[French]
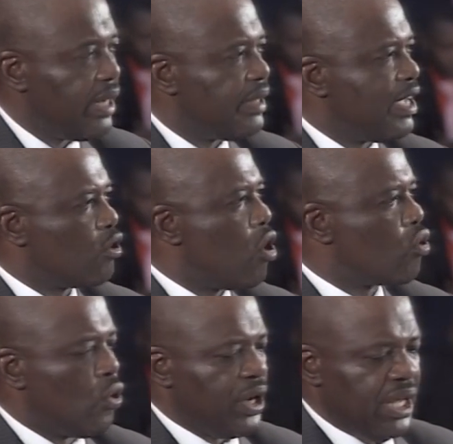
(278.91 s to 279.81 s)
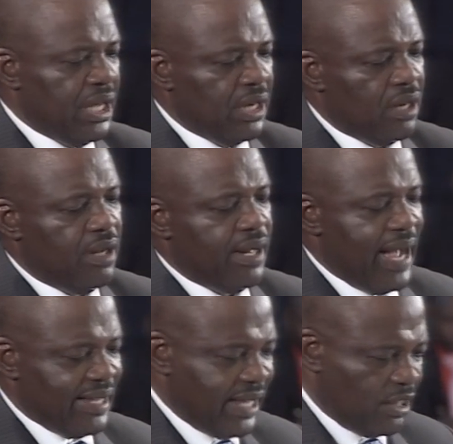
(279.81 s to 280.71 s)
de concourir à
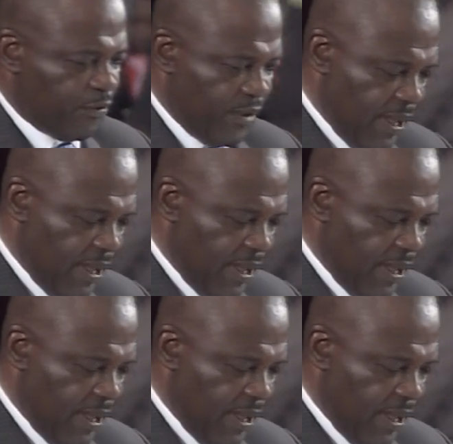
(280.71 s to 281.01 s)
cette fin.